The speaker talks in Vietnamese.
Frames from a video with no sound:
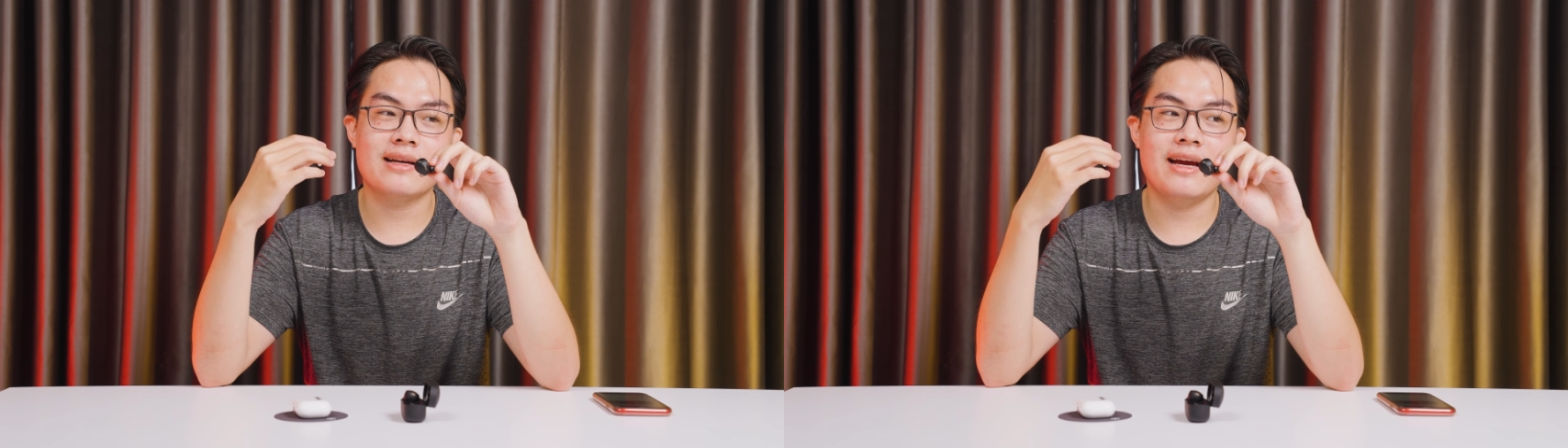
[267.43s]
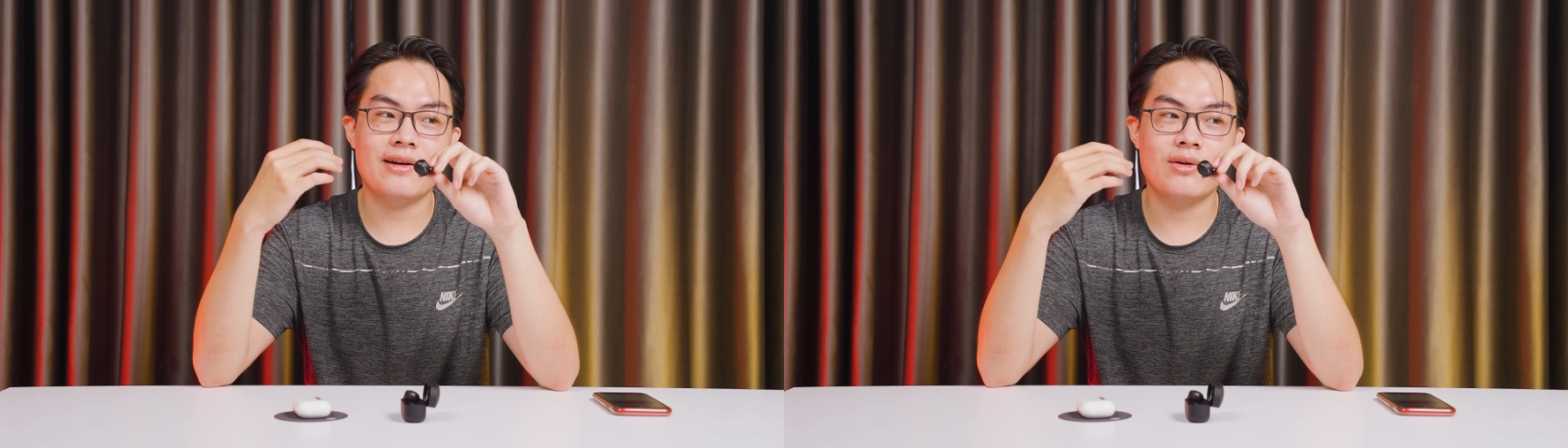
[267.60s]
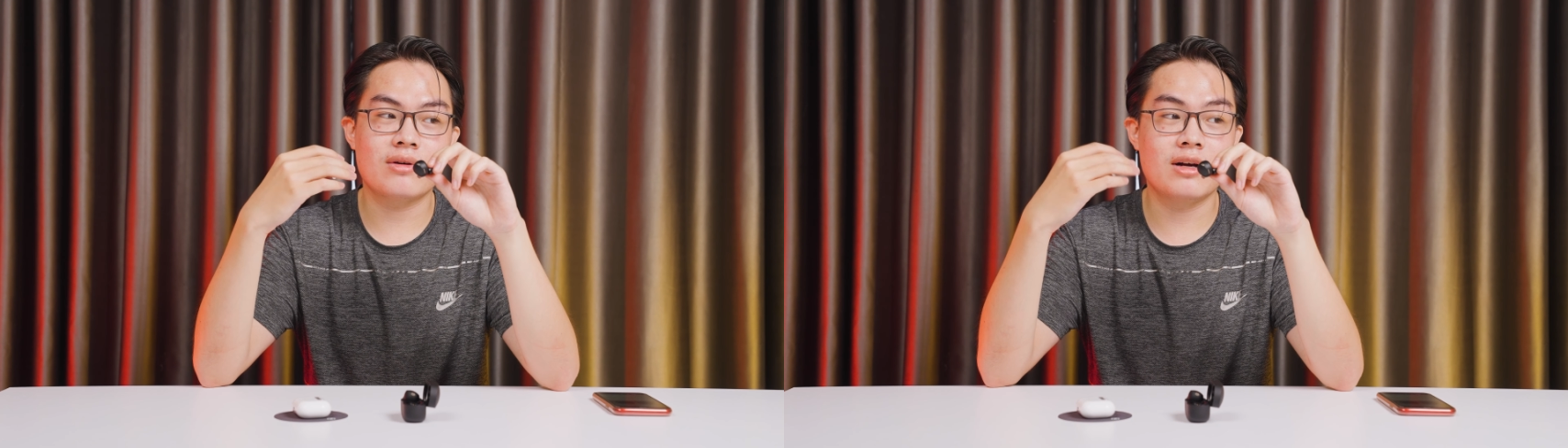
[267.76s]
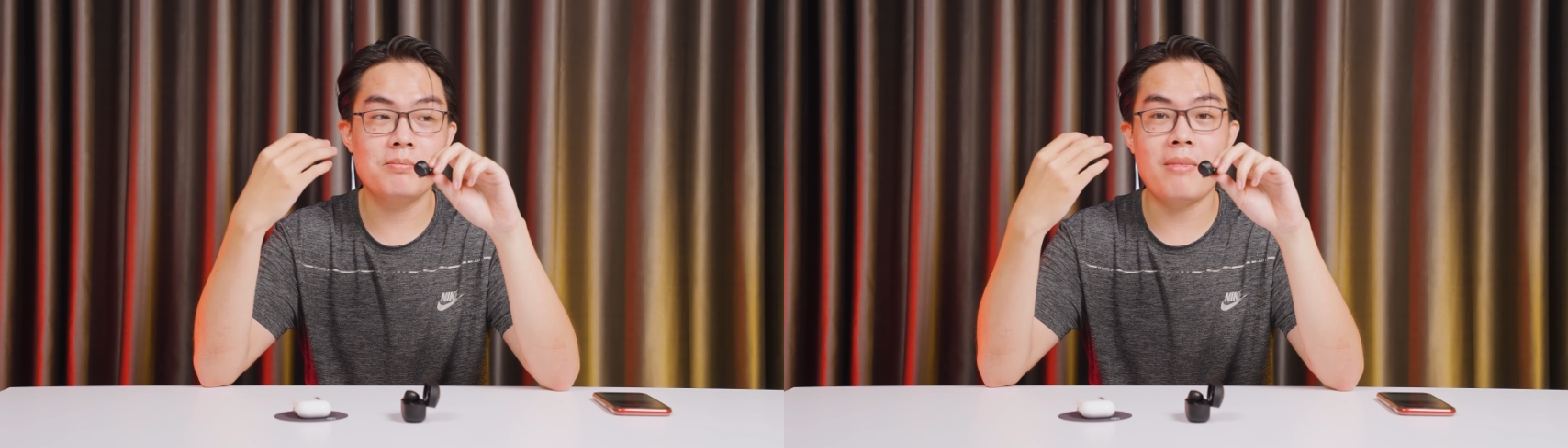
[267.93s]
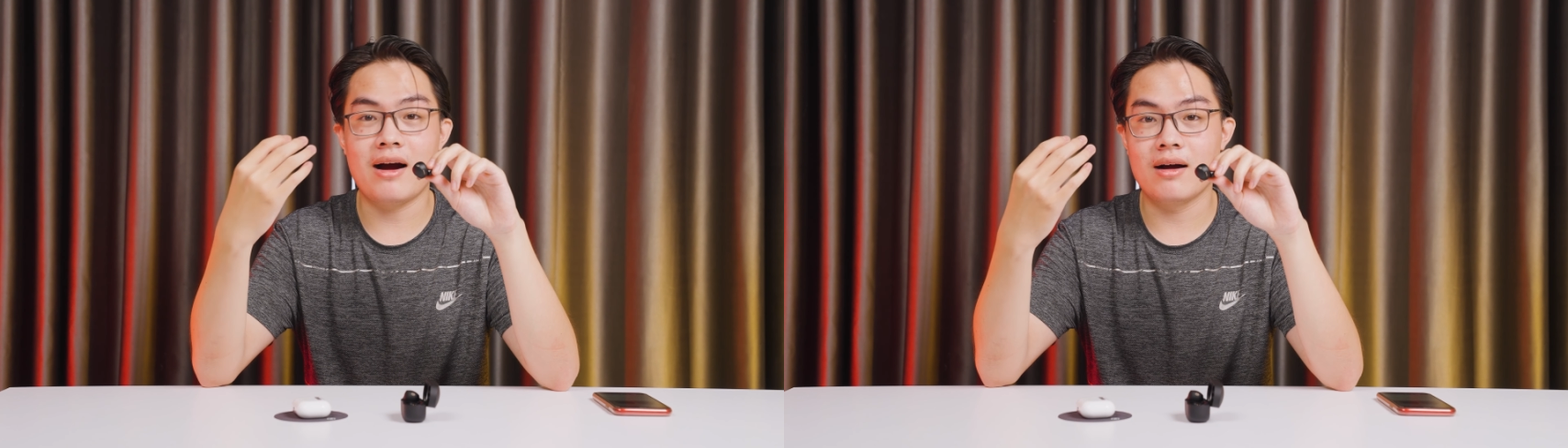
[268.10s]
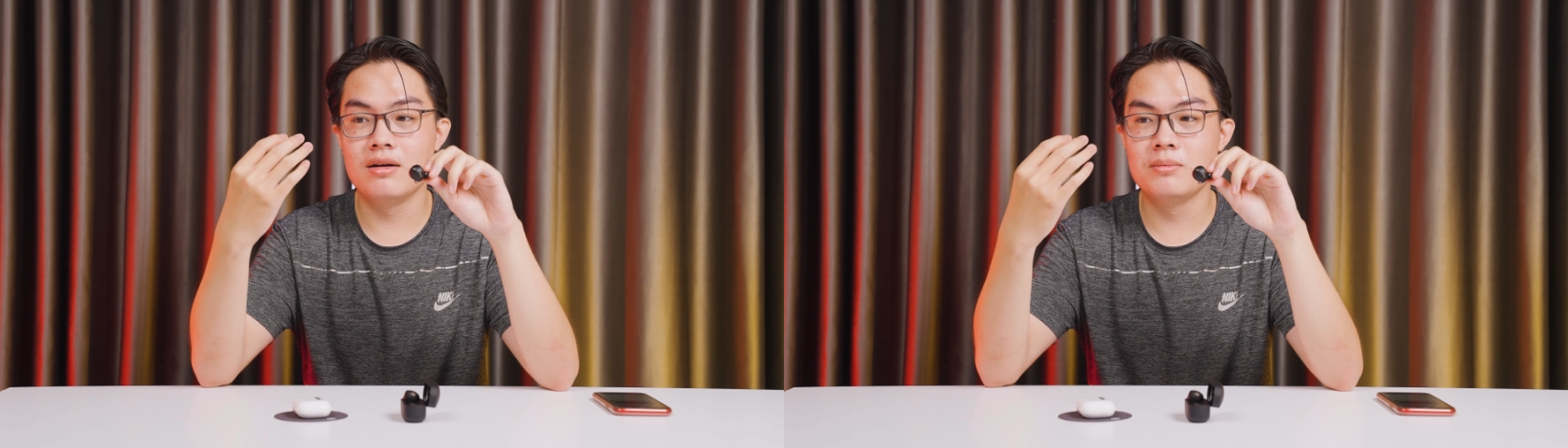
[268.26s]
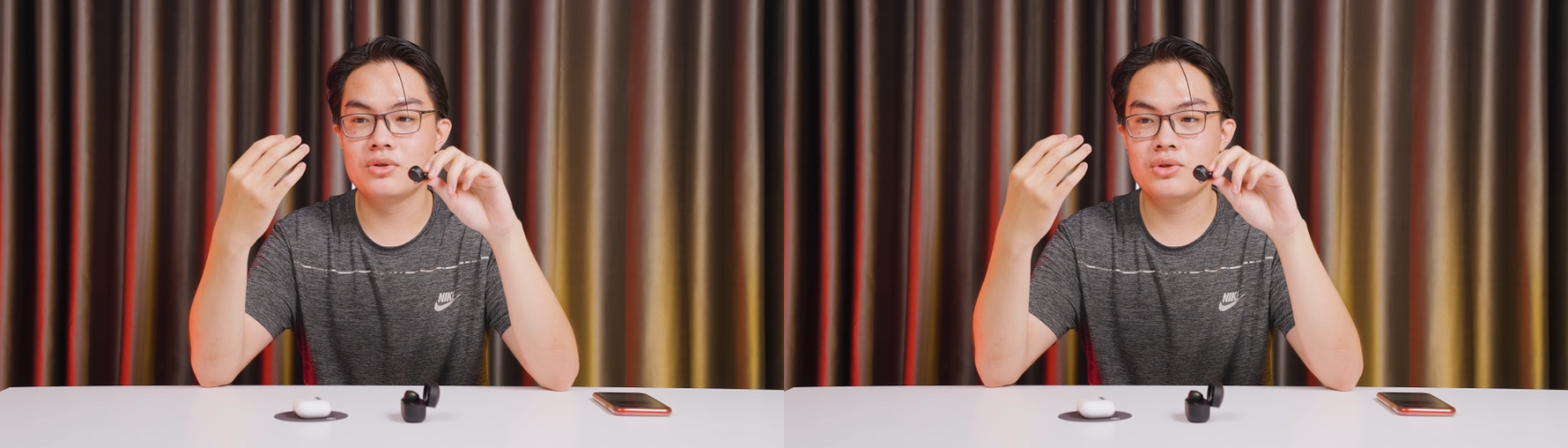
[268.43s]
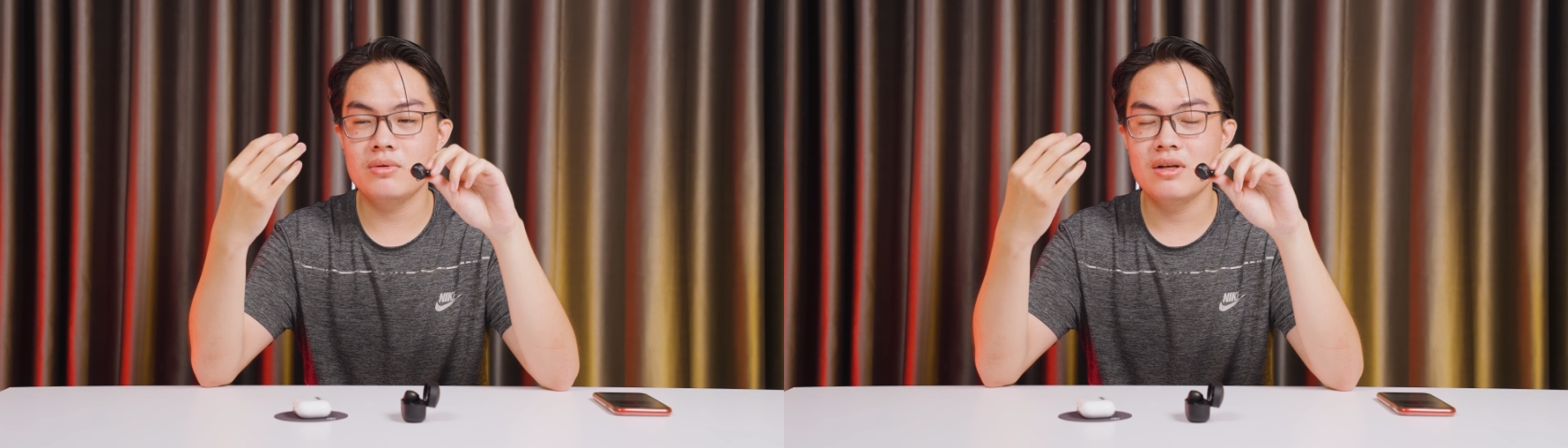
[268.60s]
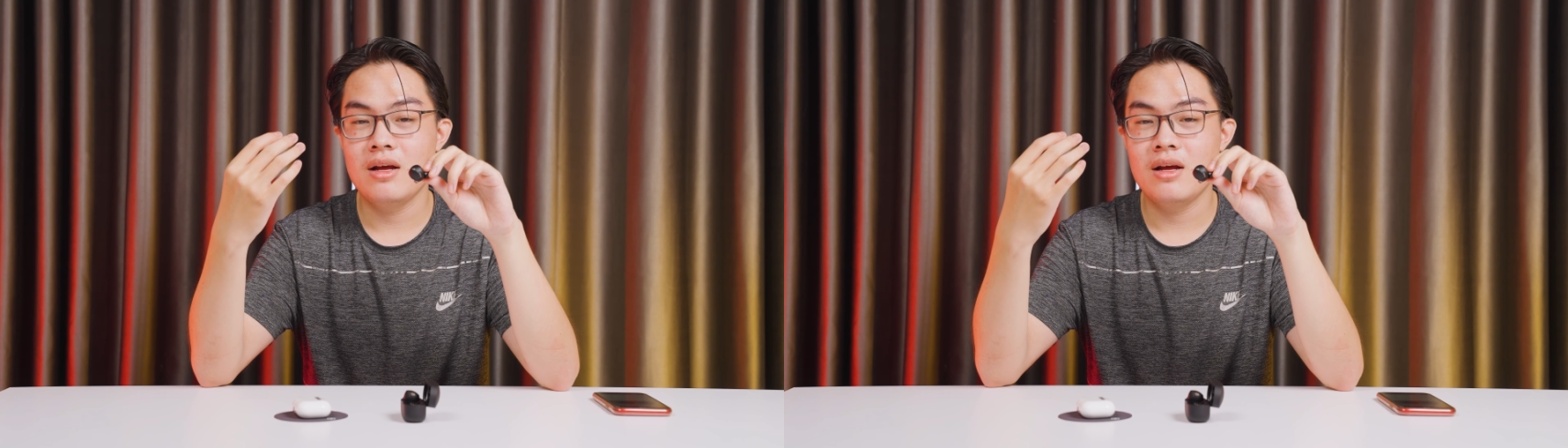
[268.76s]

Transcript: nghe nó cân bằng hơn một chút.